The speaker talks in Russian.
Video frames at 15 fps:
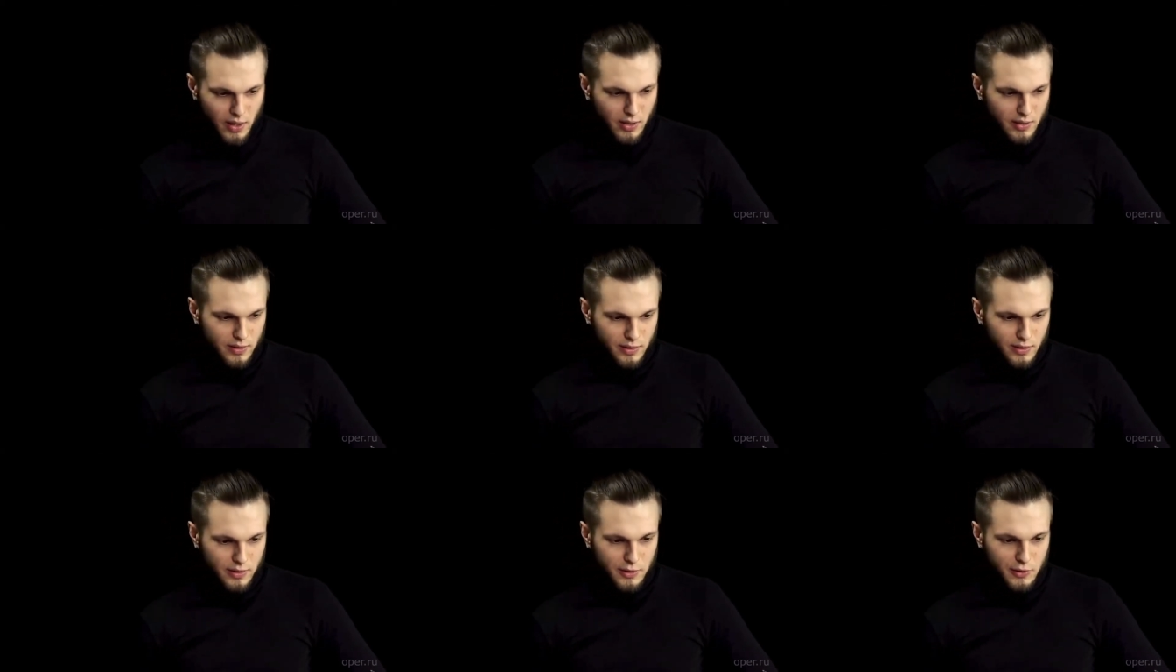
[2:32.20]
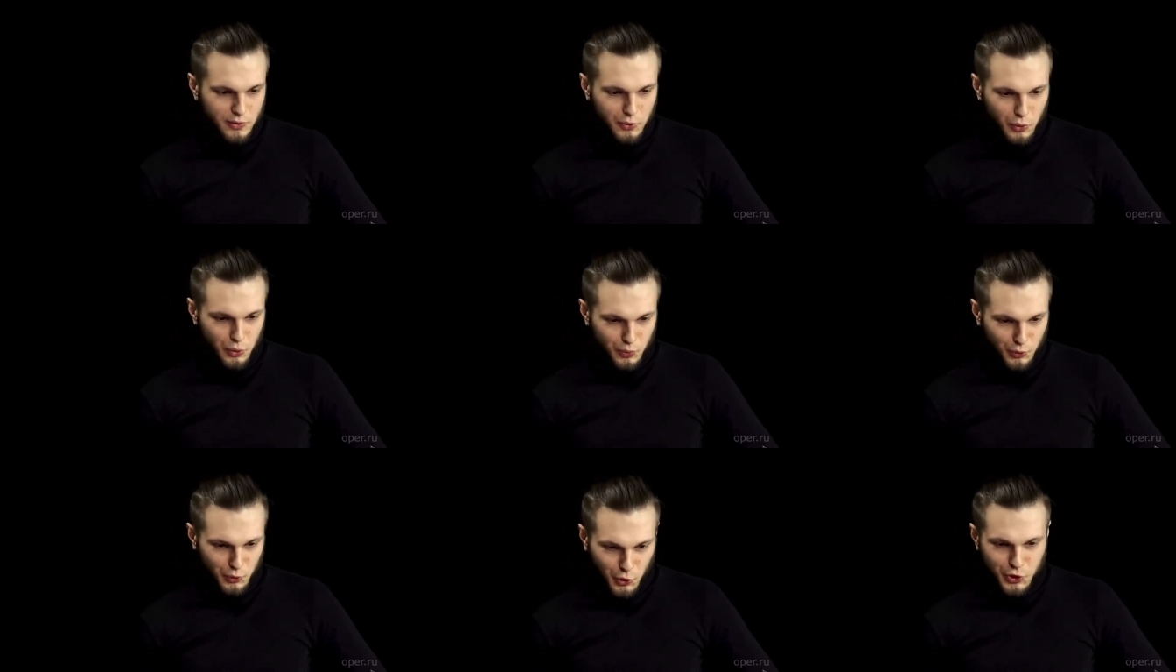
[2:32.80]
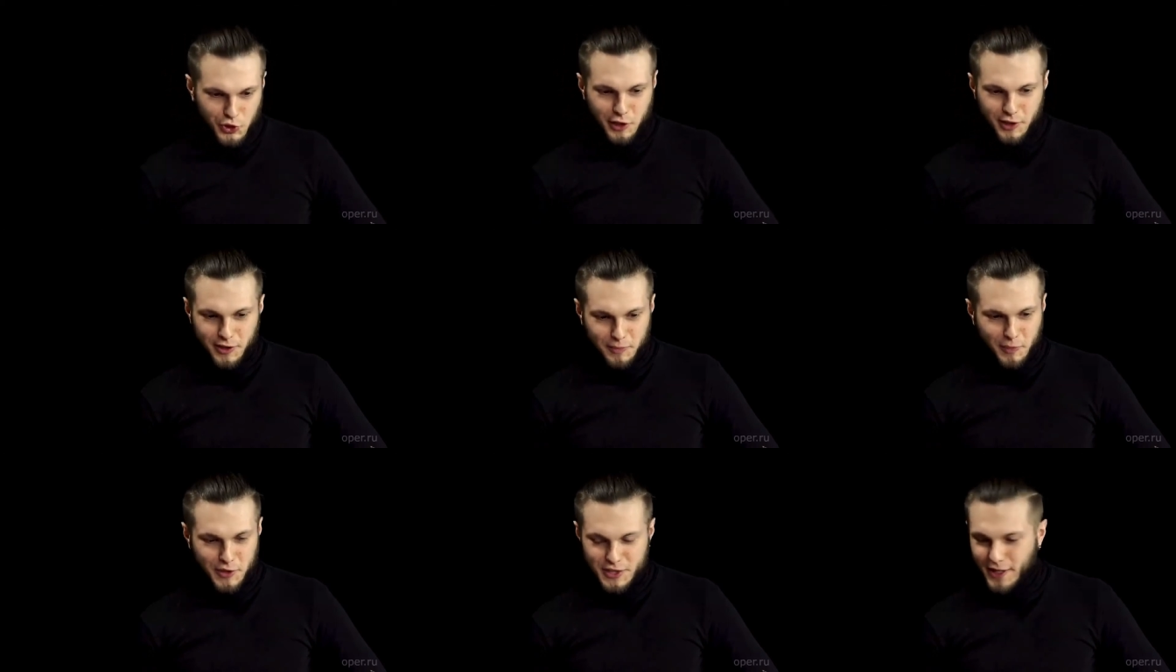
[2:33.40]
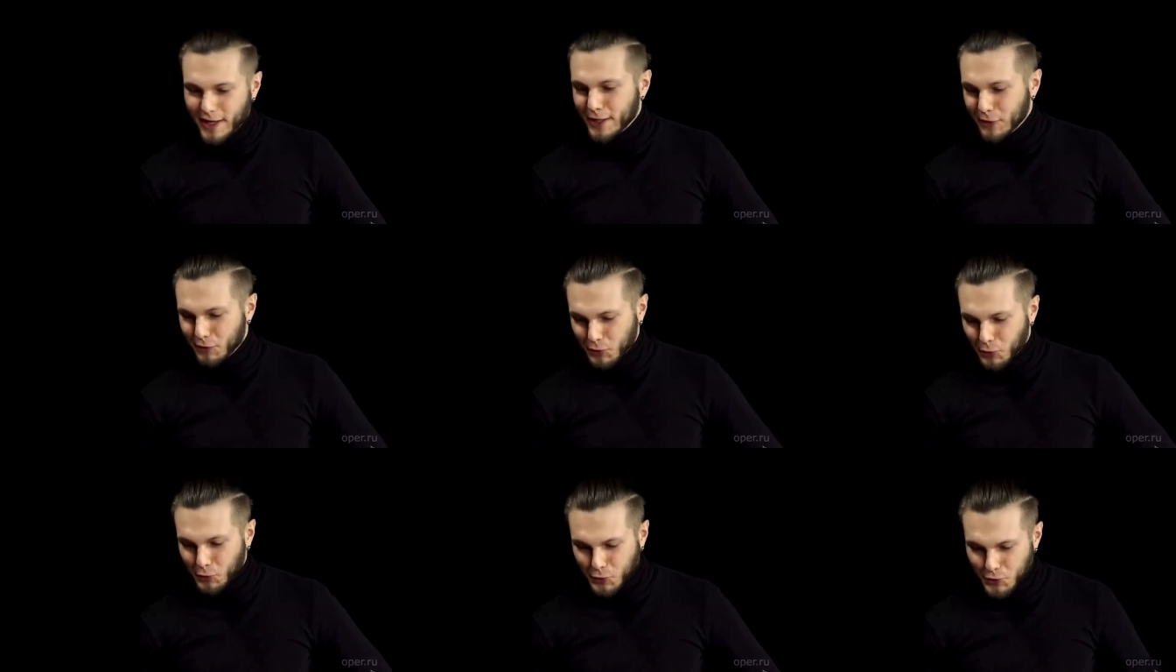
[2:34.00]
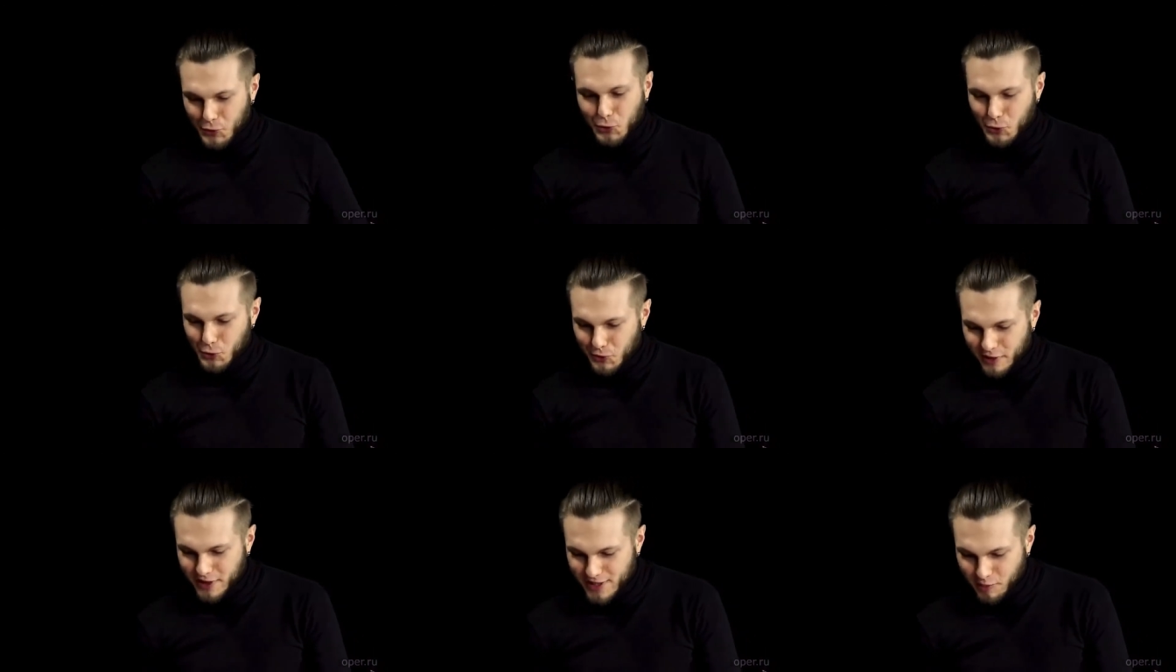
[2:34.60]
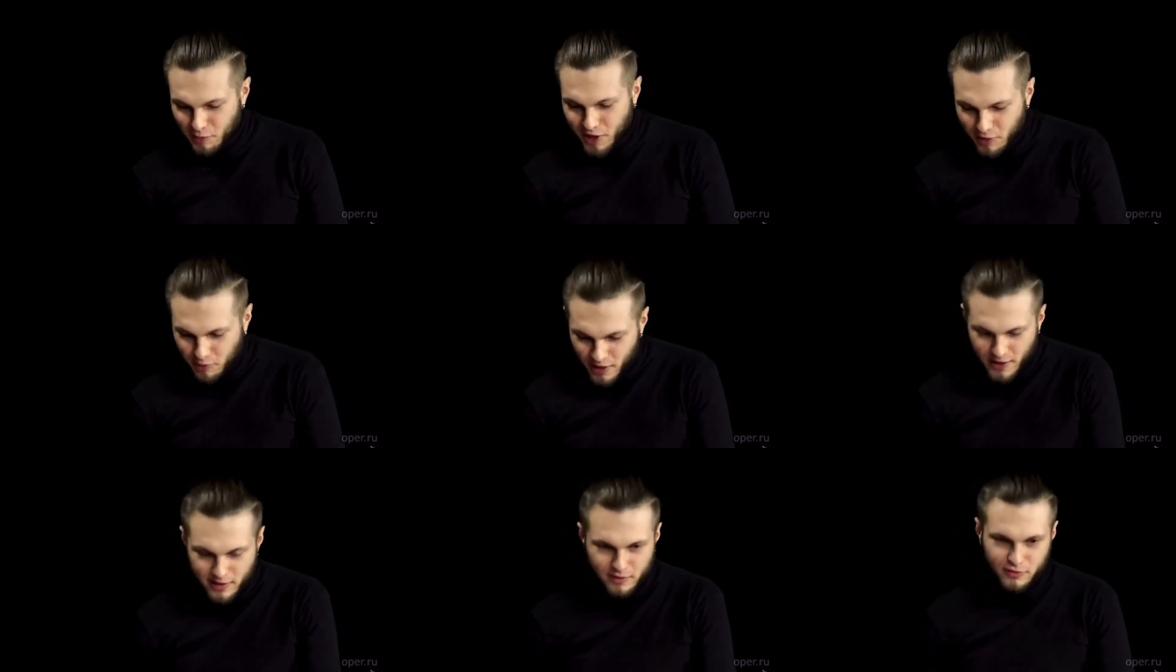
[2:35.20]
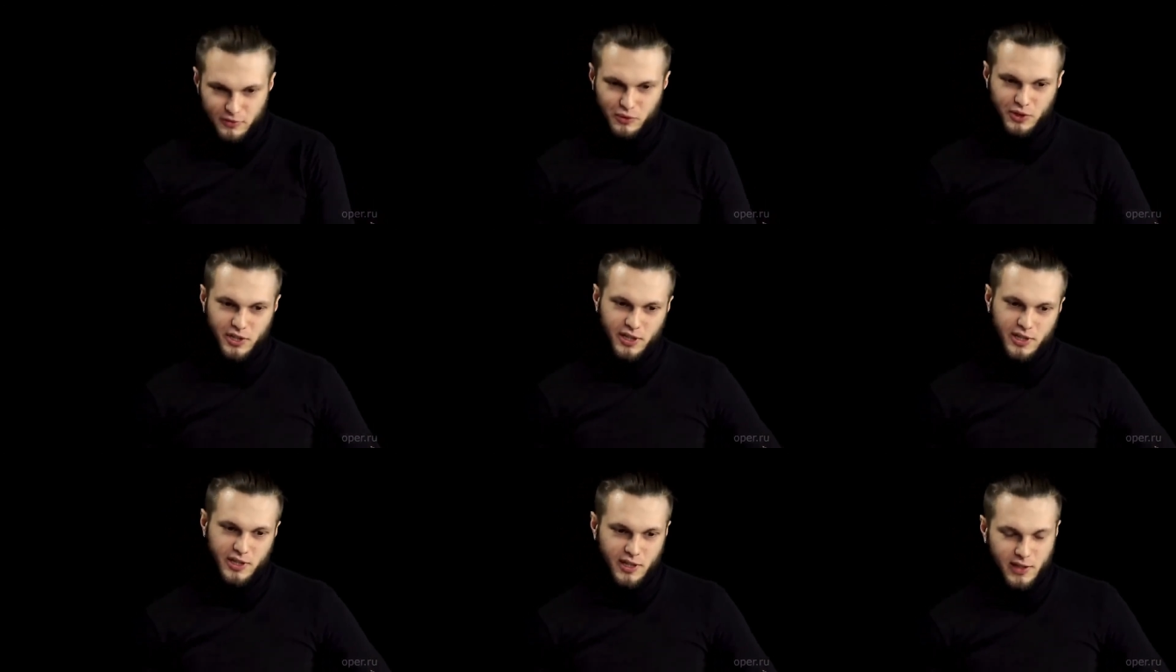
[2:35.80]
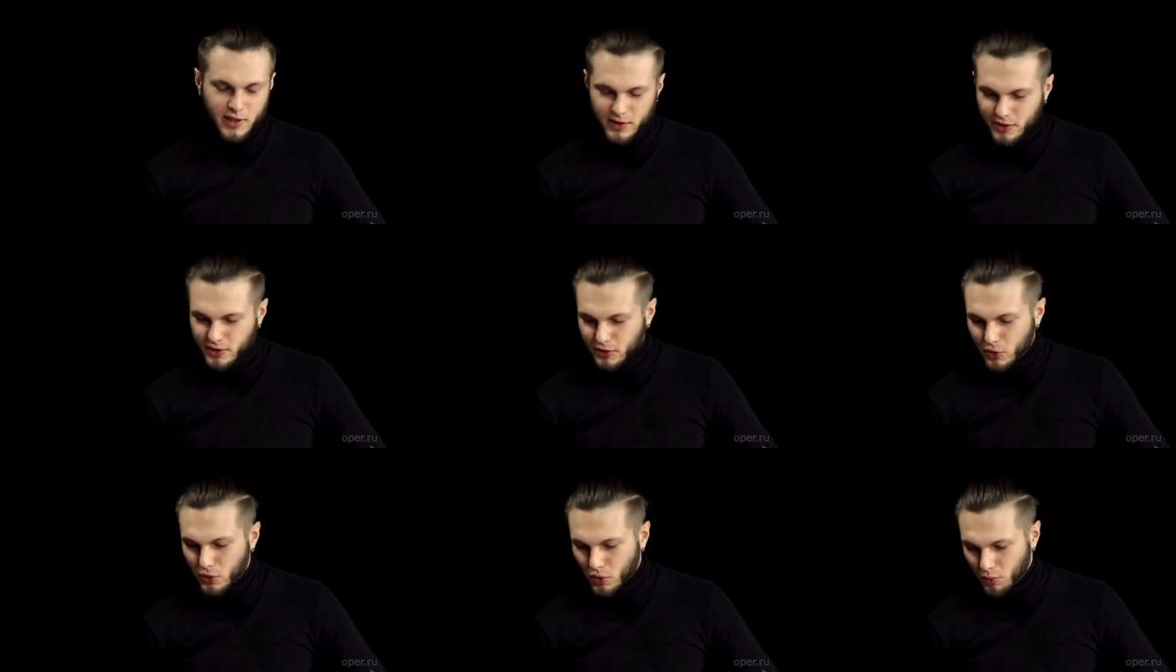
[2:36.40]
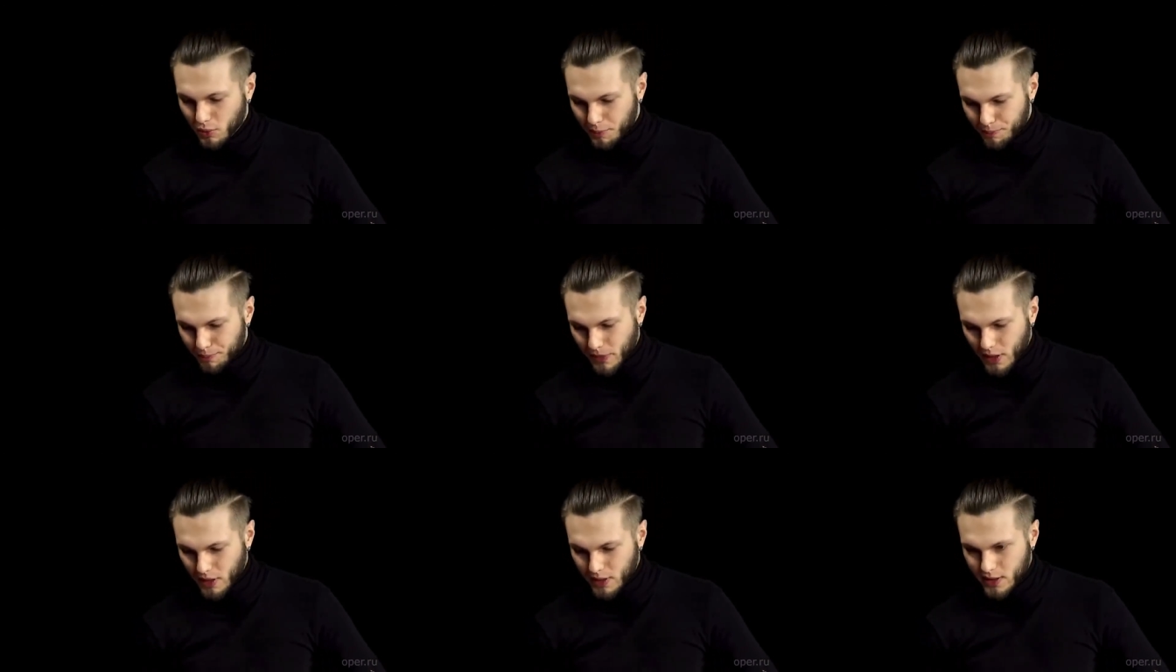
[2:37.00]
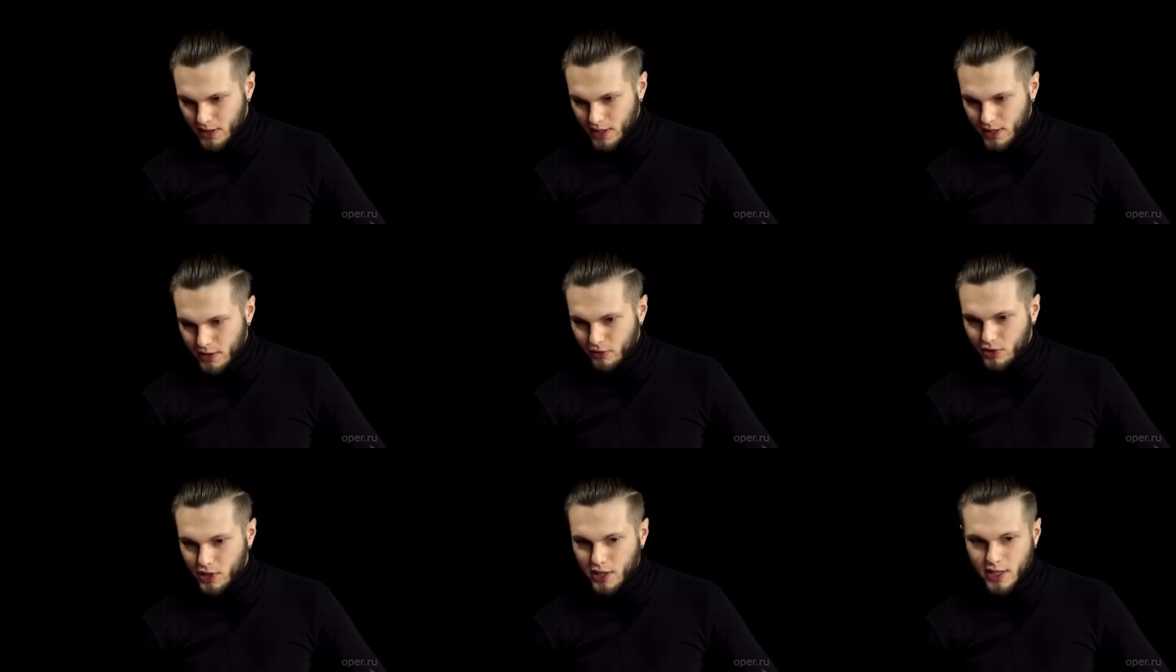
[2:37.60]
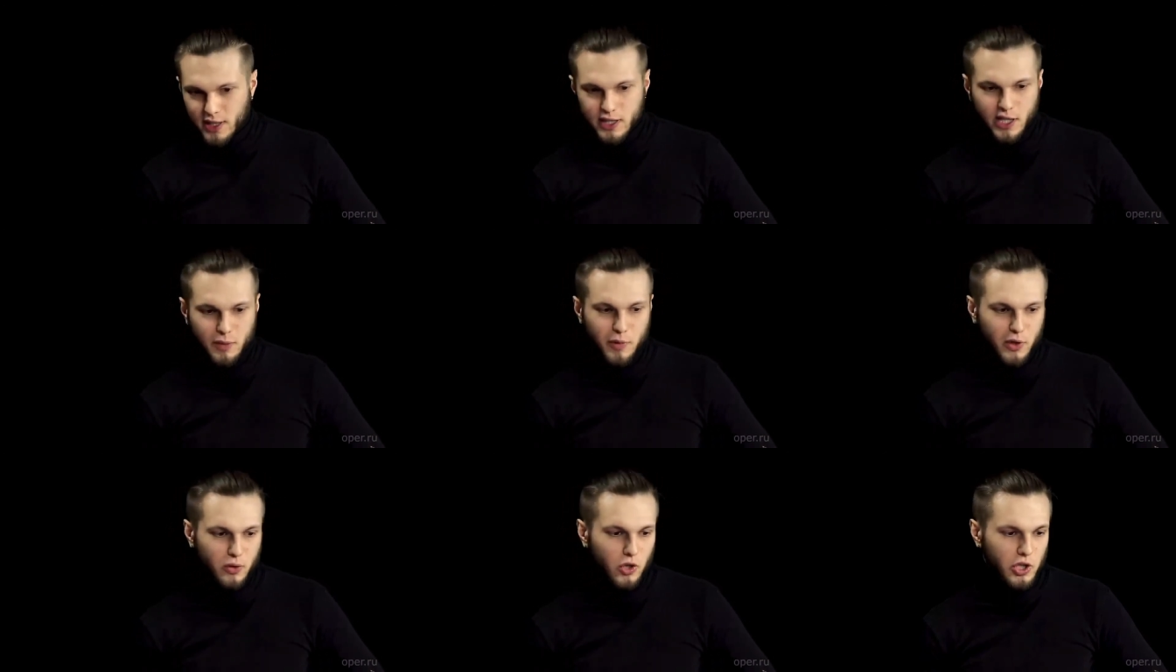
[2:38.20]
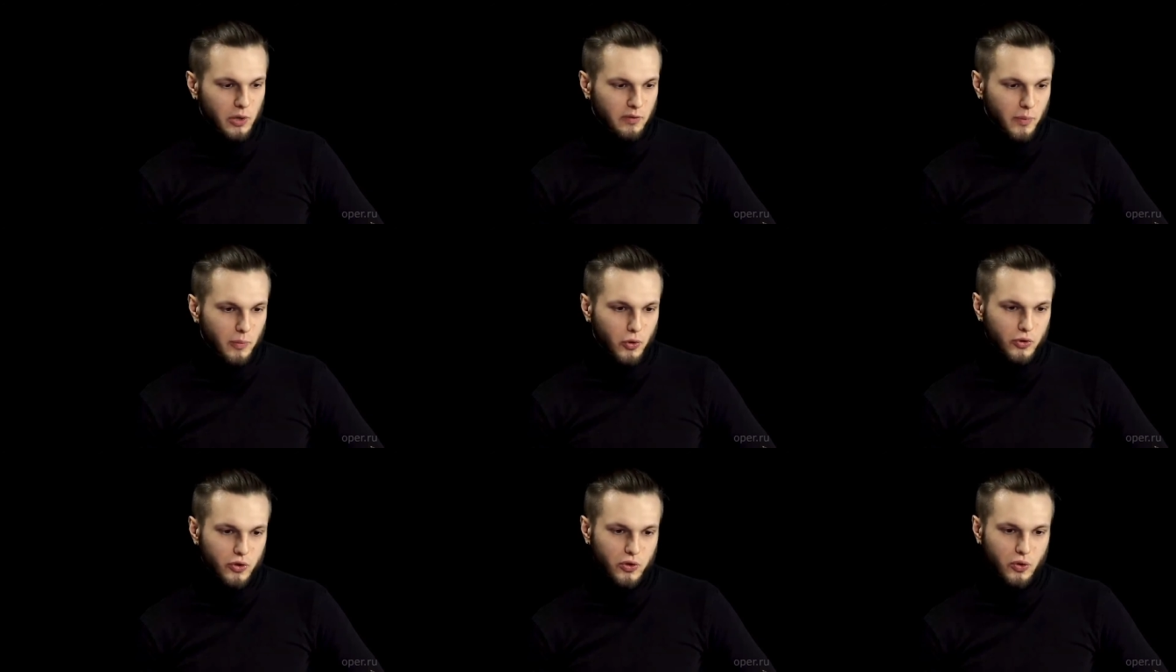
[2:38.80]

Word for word: Э, тут тоже постоянно ведутся, что называется, борьба внутри тех или иных групп. И здесь вот как раз-таки переходим к вопросу